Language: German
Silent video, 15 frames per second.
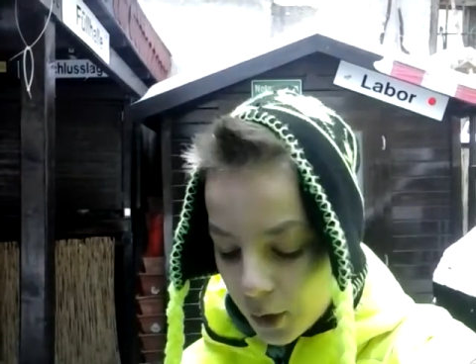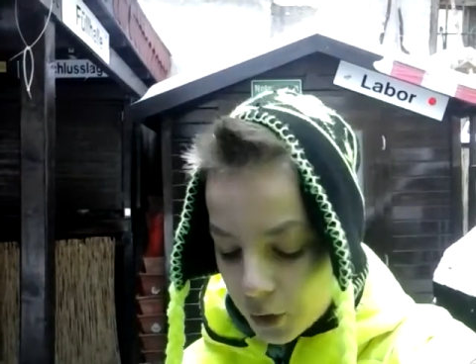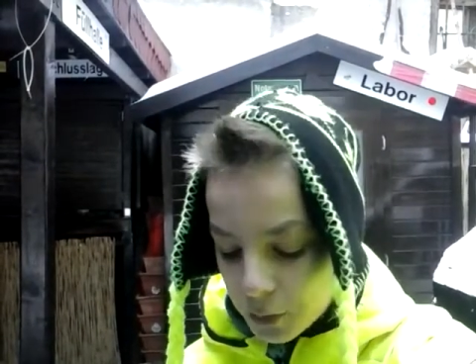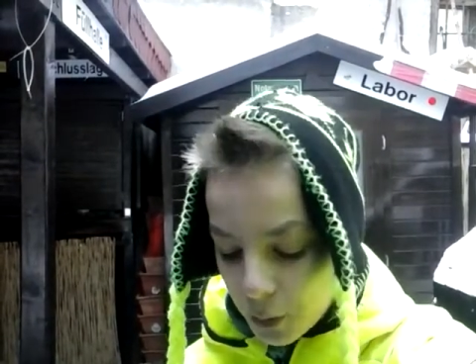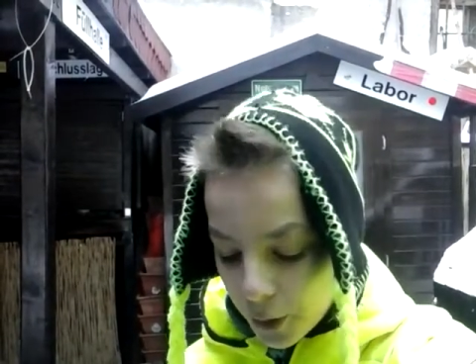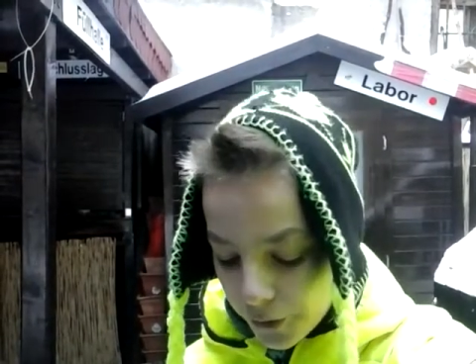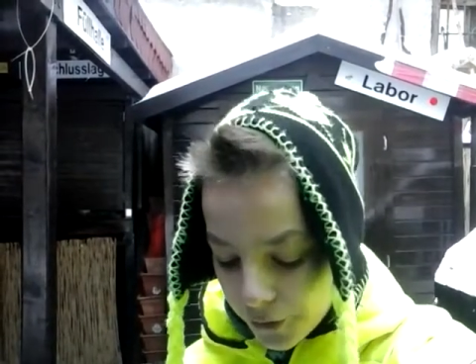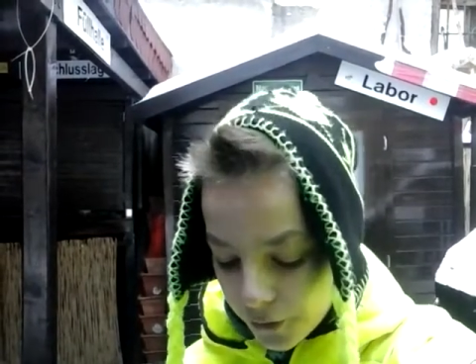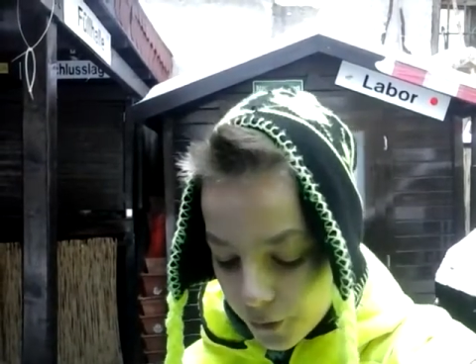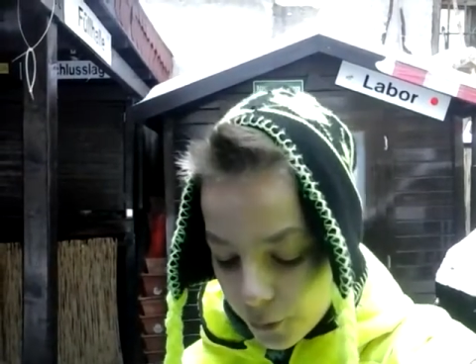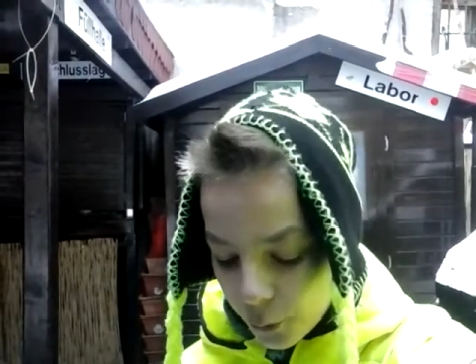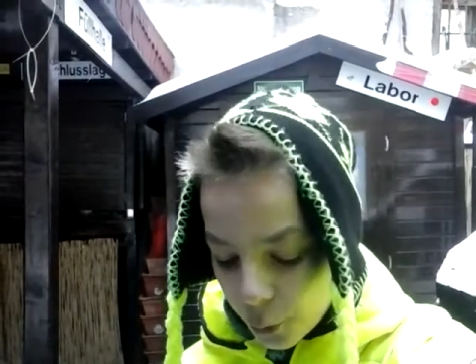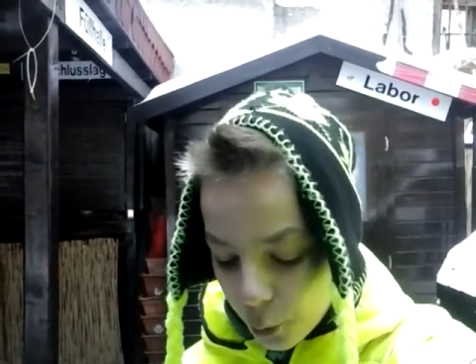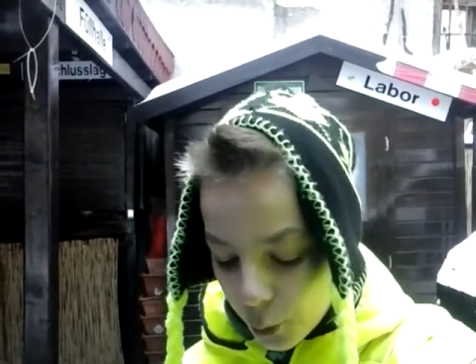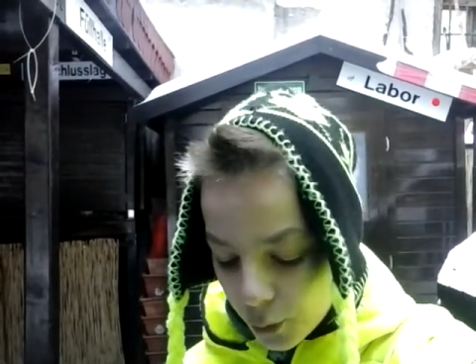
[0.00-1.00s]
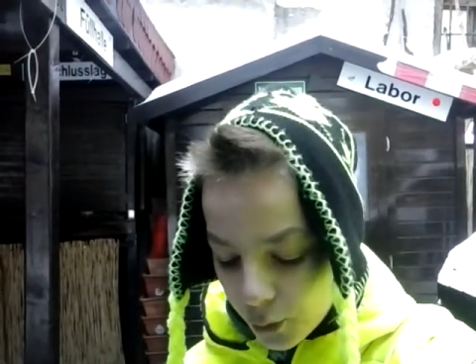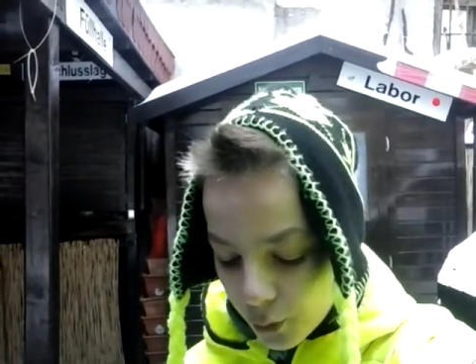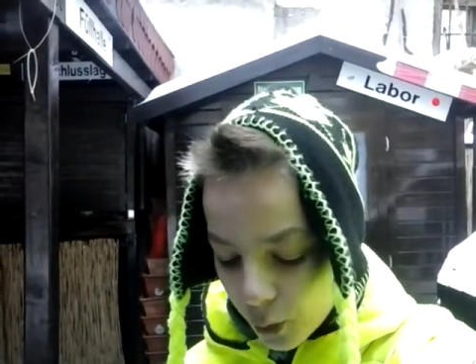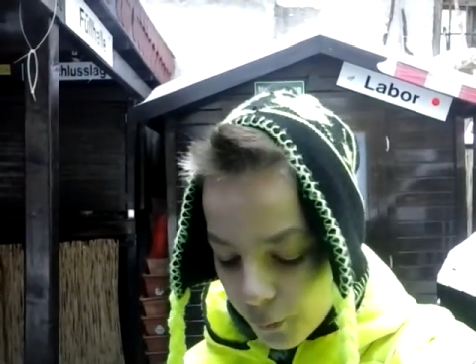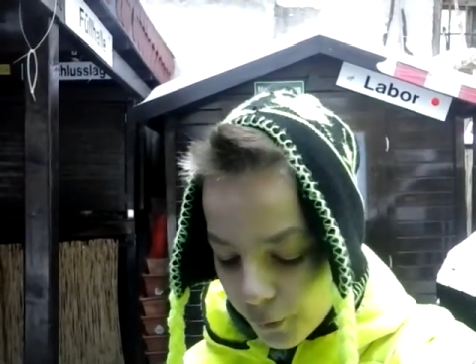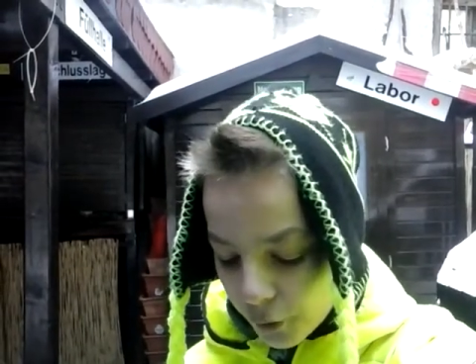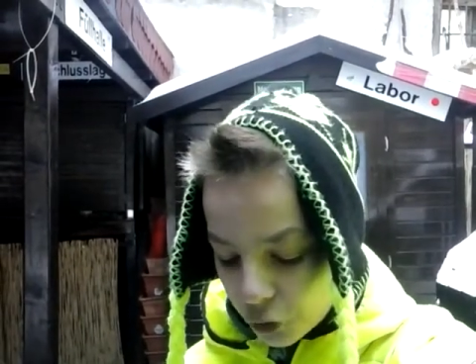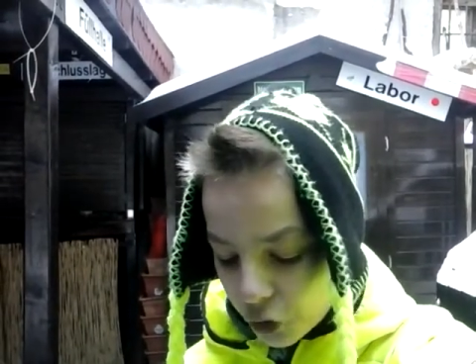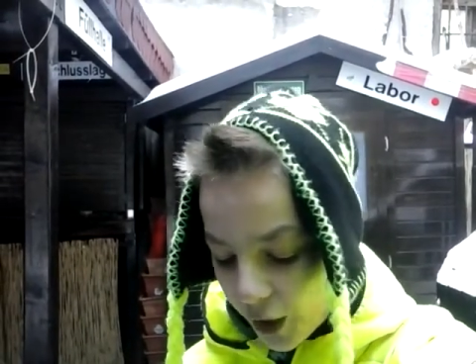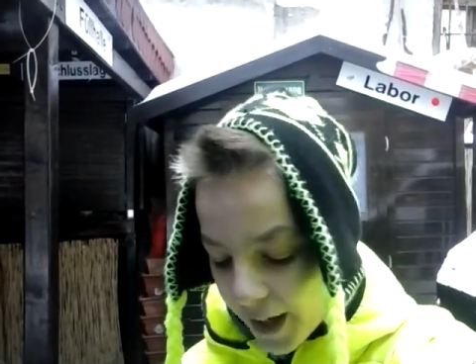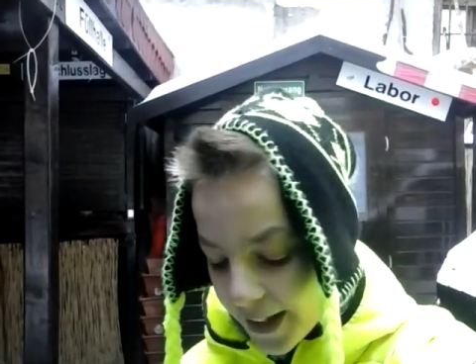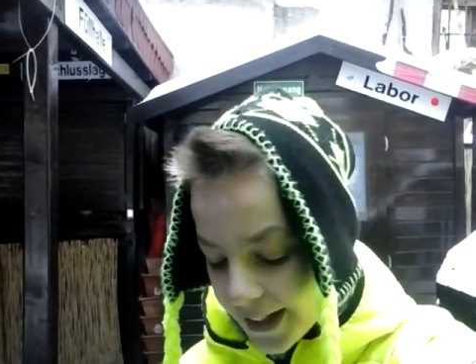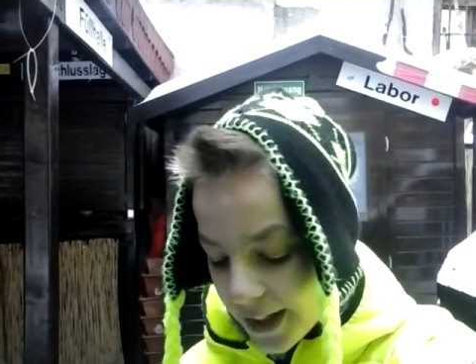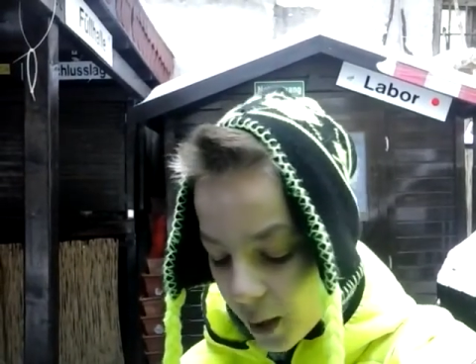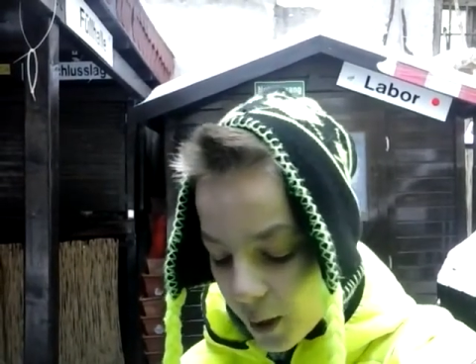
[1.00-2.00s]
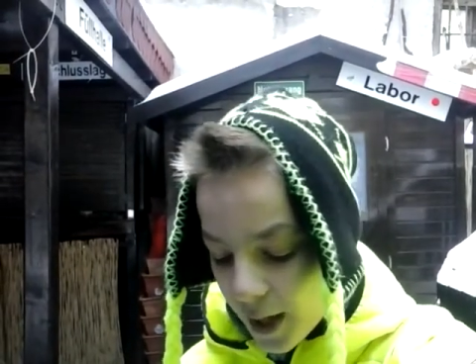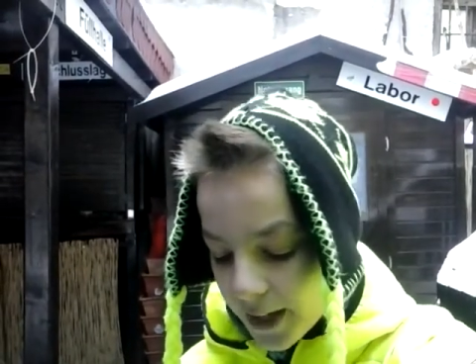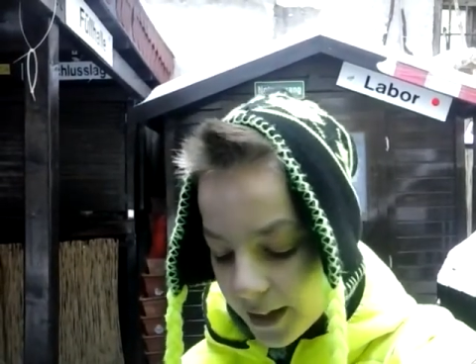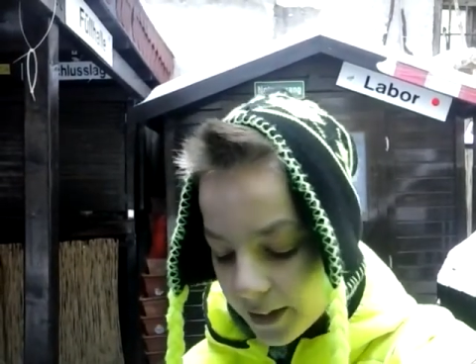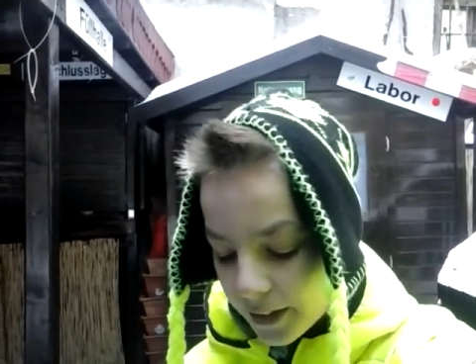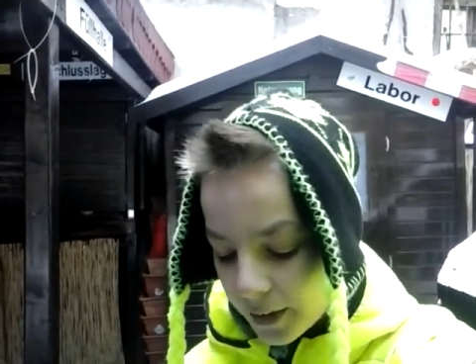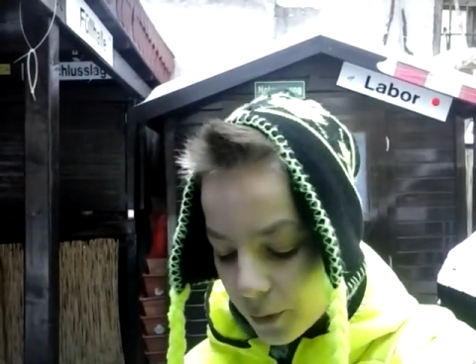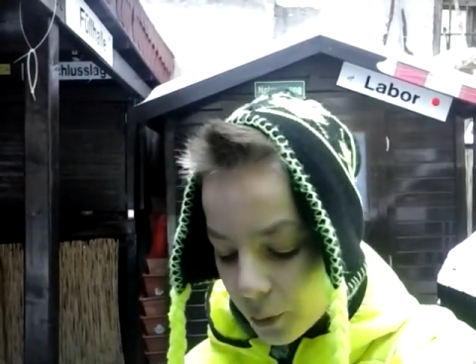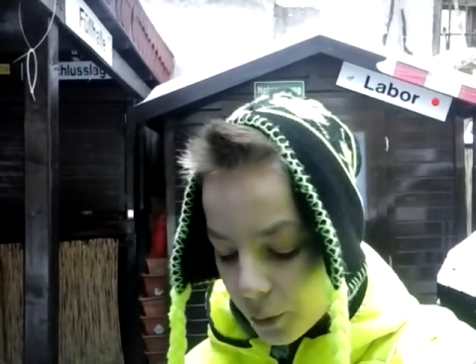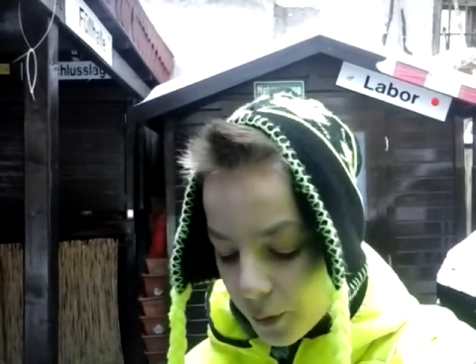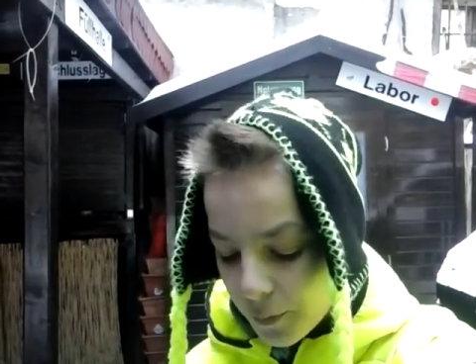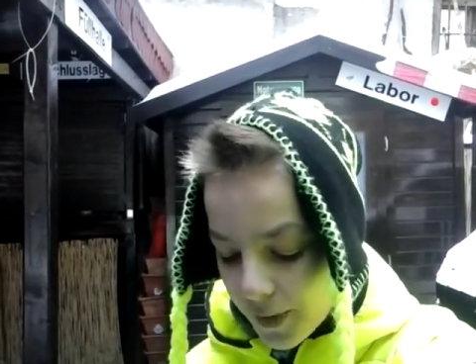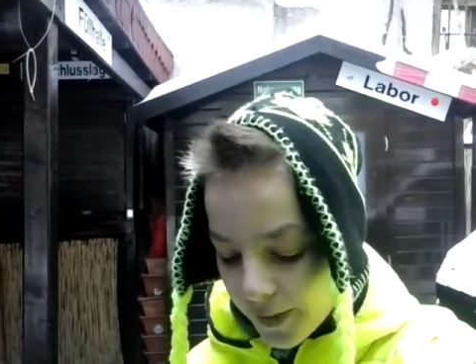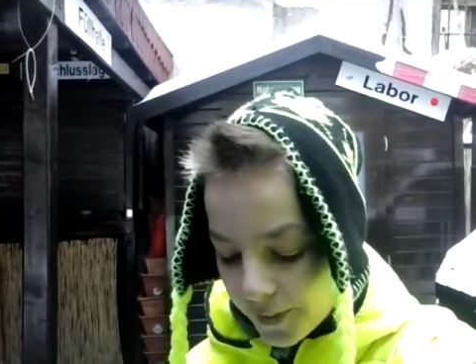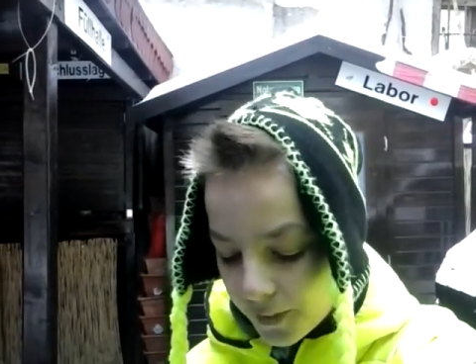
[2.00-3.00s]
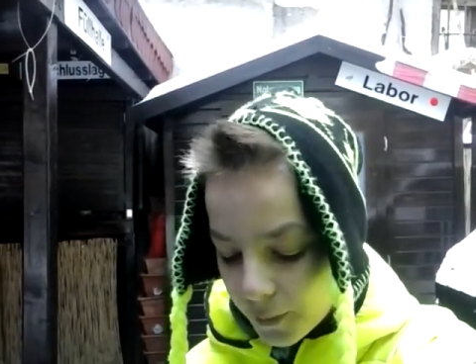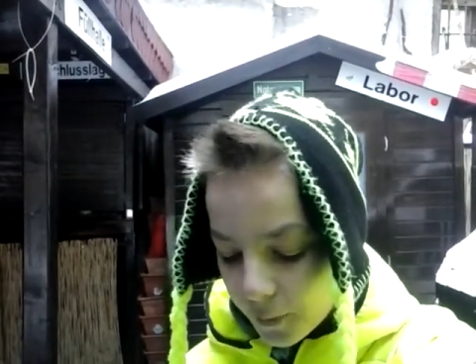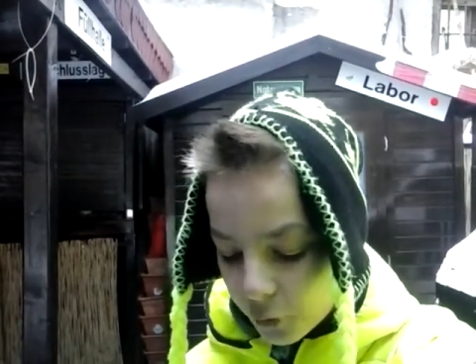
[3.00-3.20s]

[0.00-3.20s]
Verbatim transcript: Im Osten, Süden und wahrscheinlich auch in einigen Regionen im Westen,